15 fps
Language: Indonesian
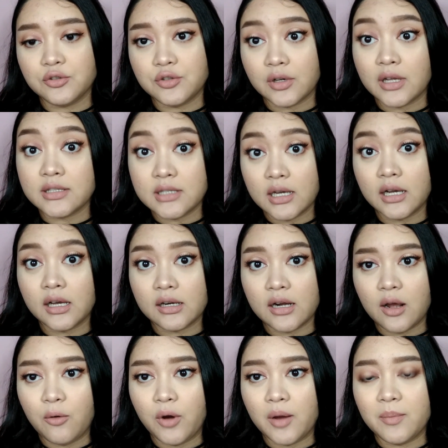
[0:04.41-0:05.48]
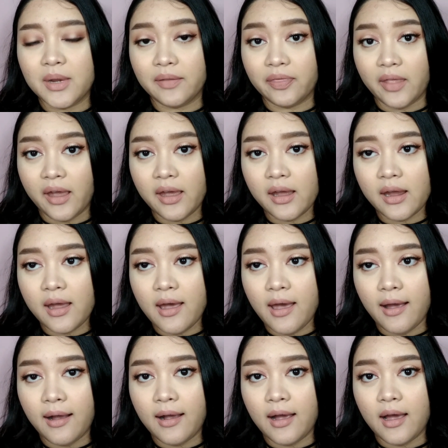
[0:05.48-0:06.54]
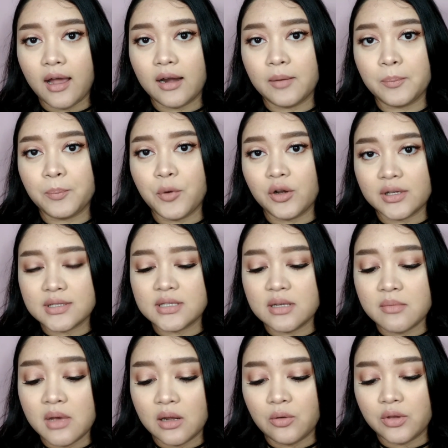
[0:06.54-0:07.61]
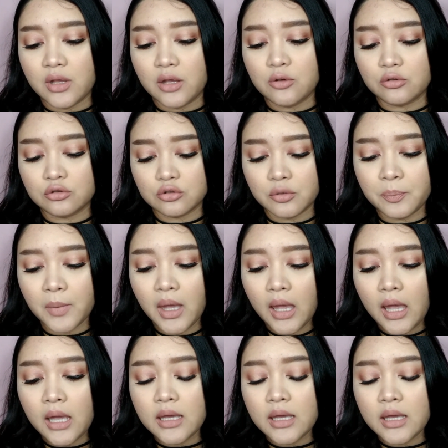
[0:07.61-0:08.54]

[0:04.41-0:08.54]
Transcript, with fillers: jujur aja karena gue bete akan policy barunya YouTube